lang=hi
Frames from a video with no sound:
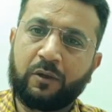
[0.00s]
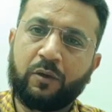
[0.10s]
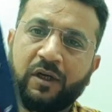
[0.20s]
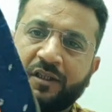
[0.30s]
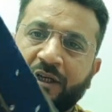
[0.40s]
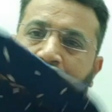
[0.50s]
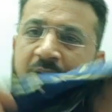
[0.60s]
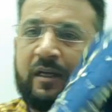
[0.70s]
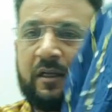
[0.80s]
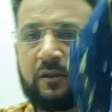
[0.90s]
डोअल सेड
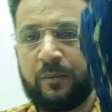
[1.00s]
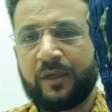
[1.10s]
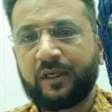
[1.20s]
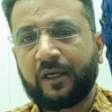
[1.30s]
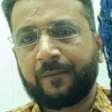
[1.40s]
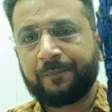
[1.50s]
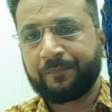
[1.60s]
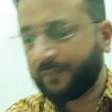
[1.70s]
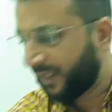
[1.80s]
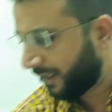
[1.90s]
में दुपट्टा
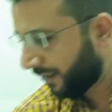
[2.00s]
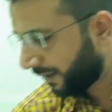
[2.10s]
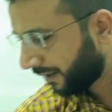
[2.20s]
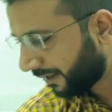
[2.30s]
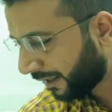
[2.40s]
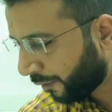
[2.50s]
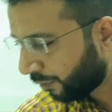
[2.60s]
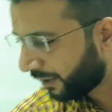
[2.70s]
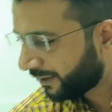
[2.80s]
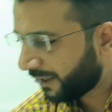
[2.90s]
ये
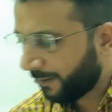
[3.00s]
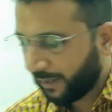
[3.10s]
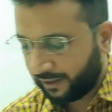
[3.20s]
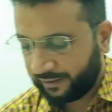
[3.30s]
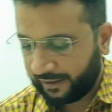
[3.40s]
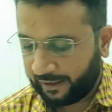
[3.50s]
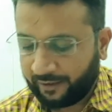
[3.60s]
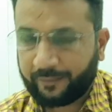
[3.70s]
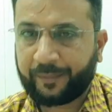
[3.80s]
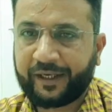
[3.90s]
ओरिजिनल बांधनी है
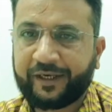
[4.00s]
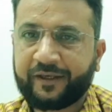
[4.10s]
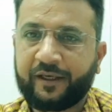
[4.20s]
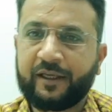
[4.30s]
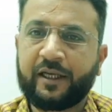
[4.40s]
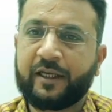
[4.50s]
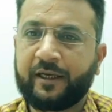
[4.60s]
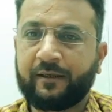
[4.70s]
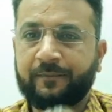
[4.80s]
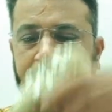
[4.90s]
प्रिंट नहीं है ये